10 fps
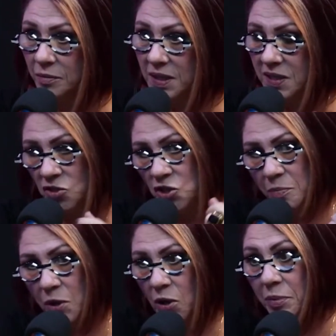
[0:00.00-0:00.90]
me sentia
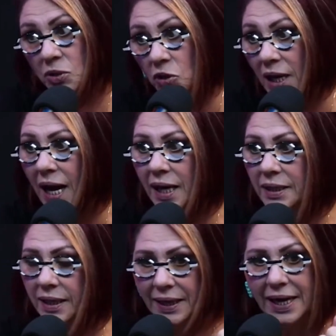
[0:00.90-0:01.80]
meio
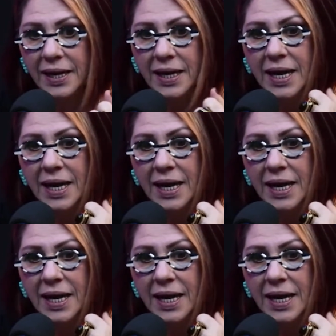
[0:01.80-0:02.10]
abandonada, né?